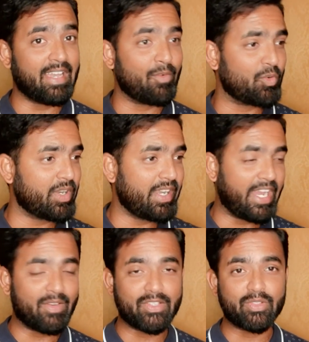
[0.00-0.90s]
அவங்களோட
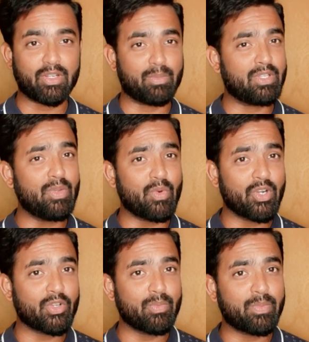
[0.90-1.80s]
டேட் வந்து சொல்லும்போது உங்களுக்கும்